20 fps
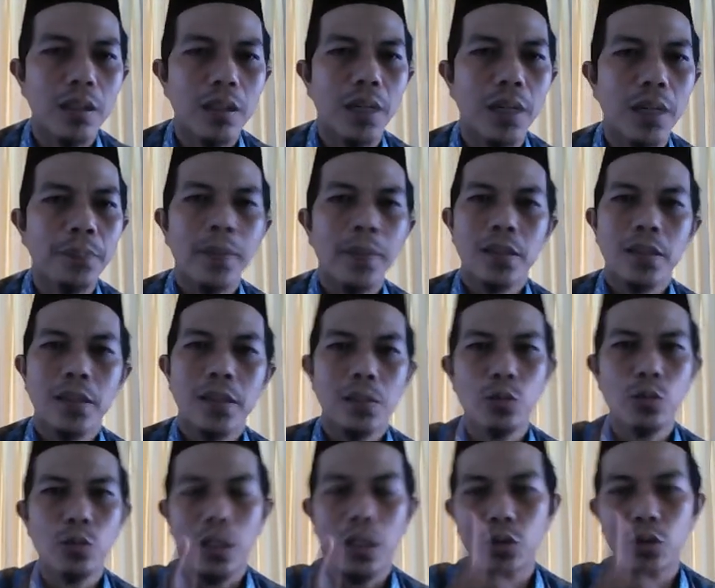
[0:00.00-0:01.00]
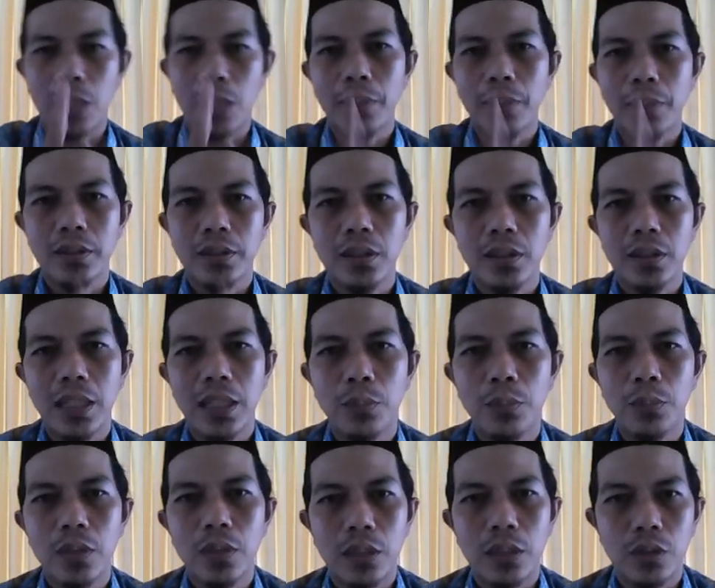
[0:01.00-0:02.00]
Ya, semua doa pasti
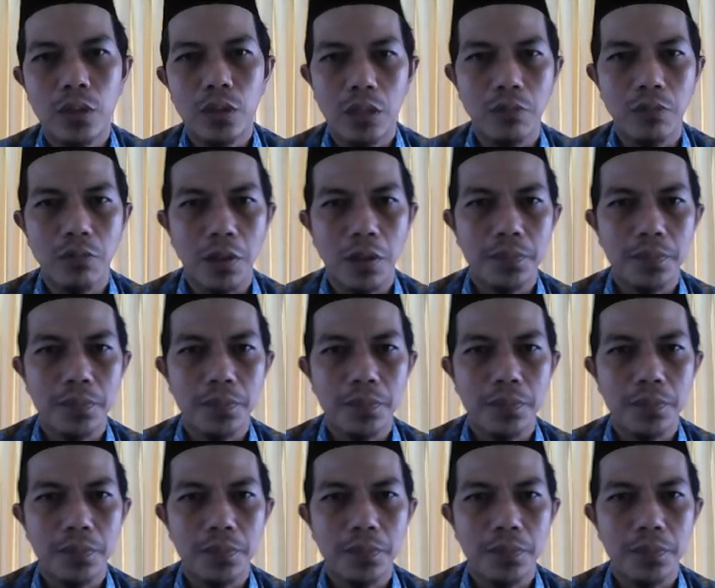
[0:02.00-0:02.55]
dikabulkan oleh Allah.